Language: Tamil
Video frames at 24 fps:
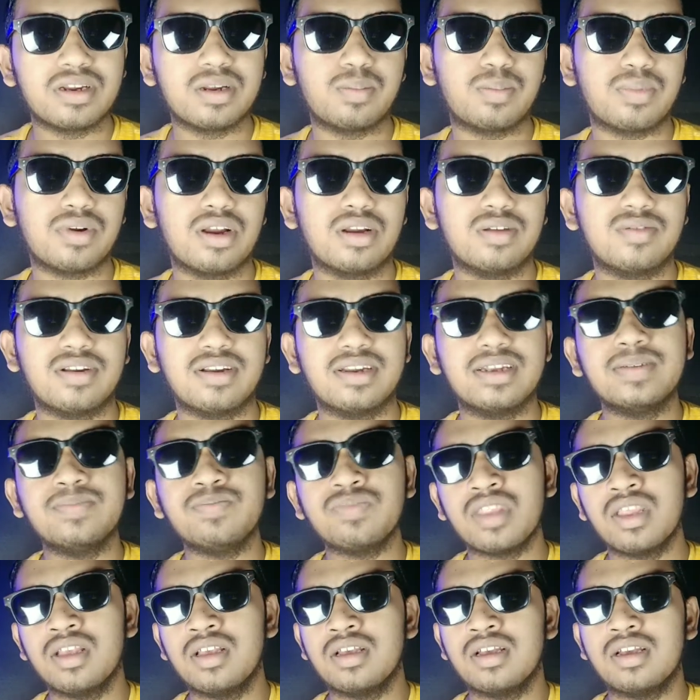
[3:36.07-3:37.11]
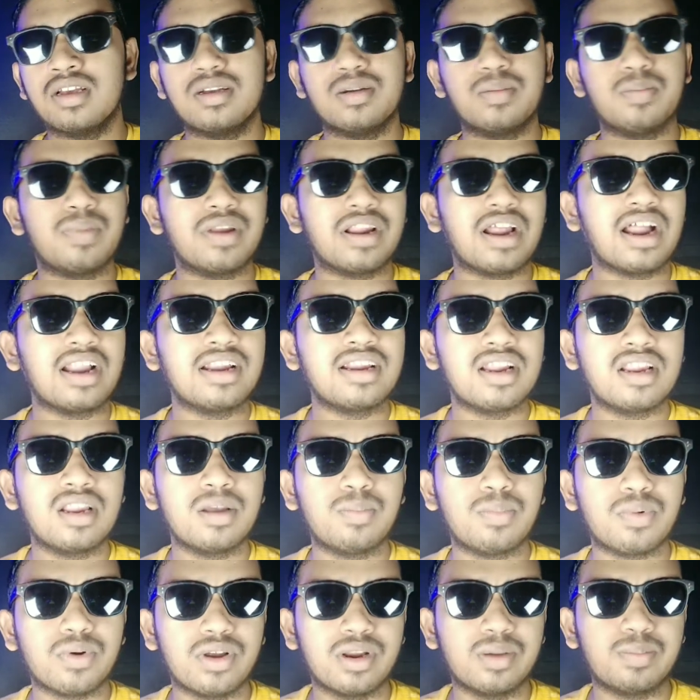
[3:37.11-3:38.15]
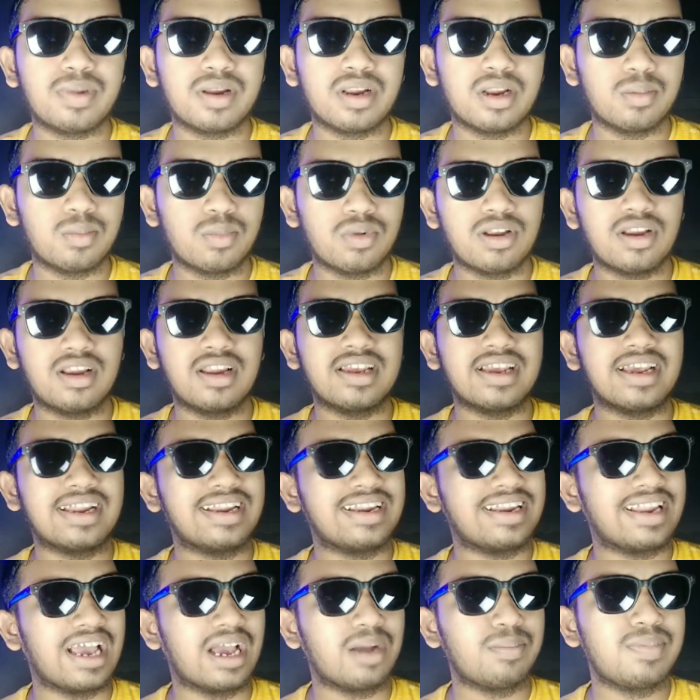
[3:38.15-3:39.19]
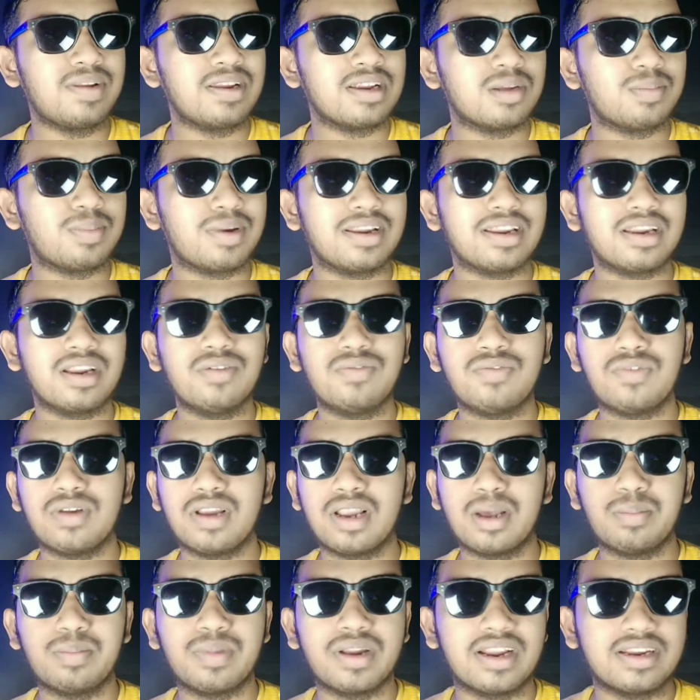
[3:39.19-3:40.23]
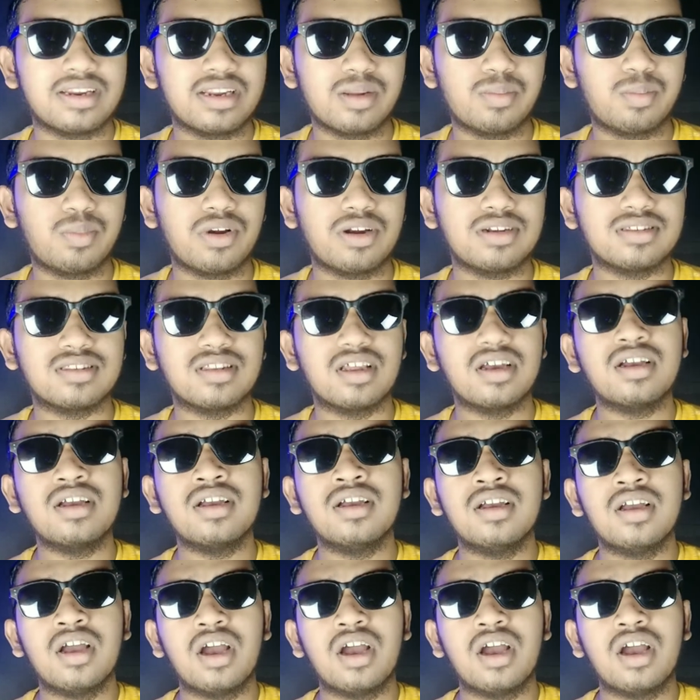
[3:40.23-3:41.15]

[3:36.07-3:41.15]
பண்ணுற ப்ராடக்ட் வந்து பிராண்டெல்லாம் ப்ரொவைட் பண்ண முடியல ஏன்னா இந்த ஆப்பில் பார்த்தீங்கன்னா ஃபுல்லாக பிராண்டட் ப்ராடக்ட்ஸ் தான்